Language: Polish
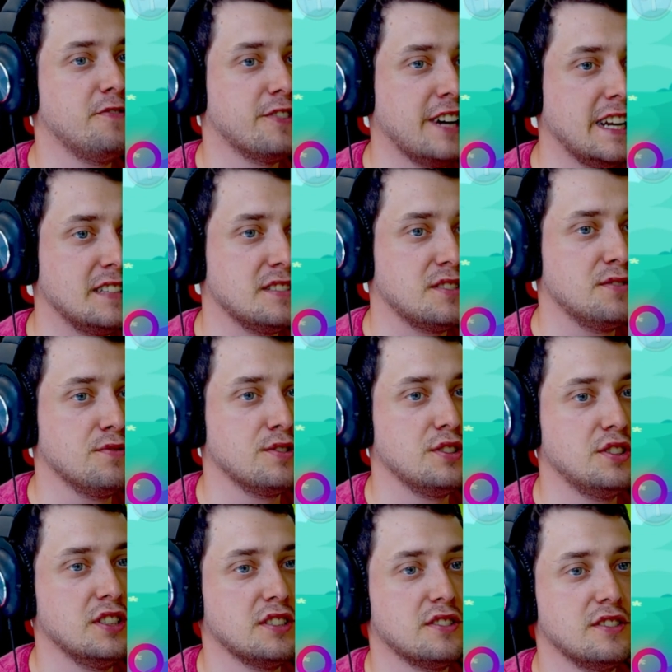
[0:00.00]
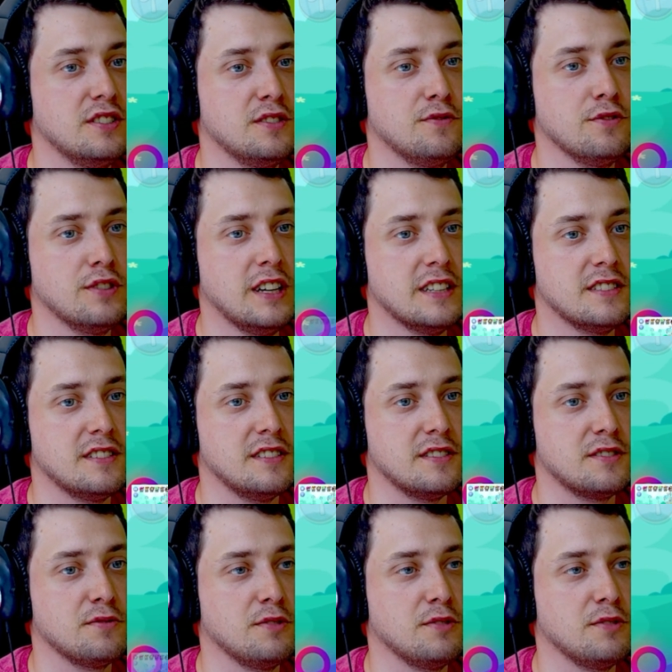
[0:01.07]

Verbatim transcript: Friends 2012,